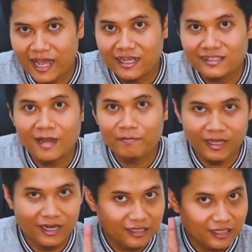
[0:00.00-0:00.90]
Anda
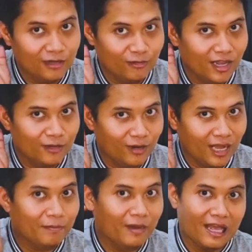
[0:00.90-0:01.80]
capek nanti yang
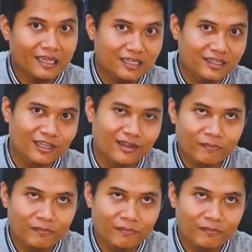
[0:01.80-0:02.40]
ulang-ulang. Apalagi di